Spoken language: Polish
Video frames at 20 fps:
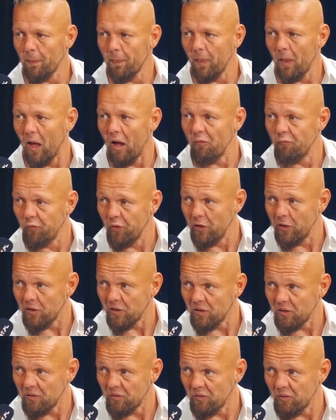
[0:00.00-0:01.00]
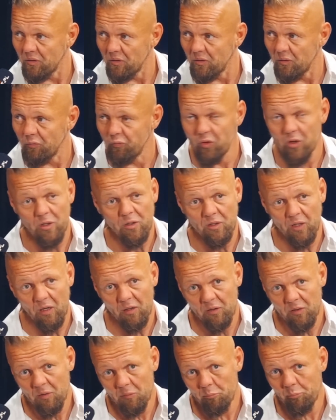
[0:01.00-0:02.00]
A wilk, wilk tak
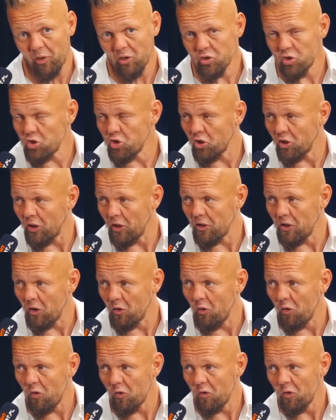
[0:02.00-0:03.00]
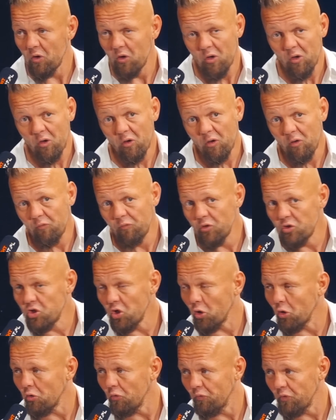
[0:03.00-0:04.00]
patrzy się na niego,
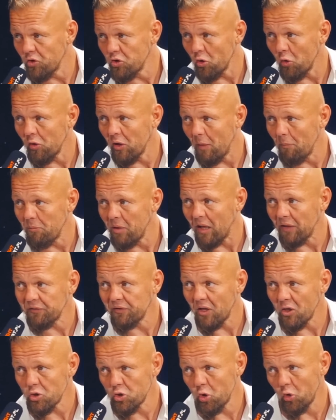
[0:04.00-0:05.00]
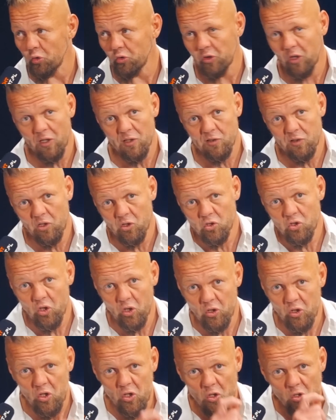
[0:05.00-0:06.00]
wycią wyciąga blanta, jointa z
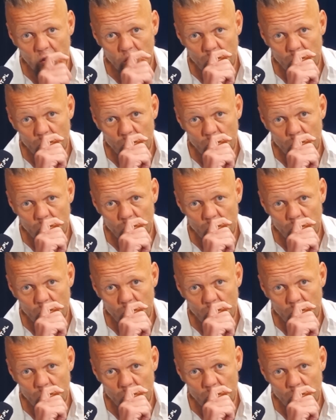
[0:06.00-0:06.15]
kieszeni,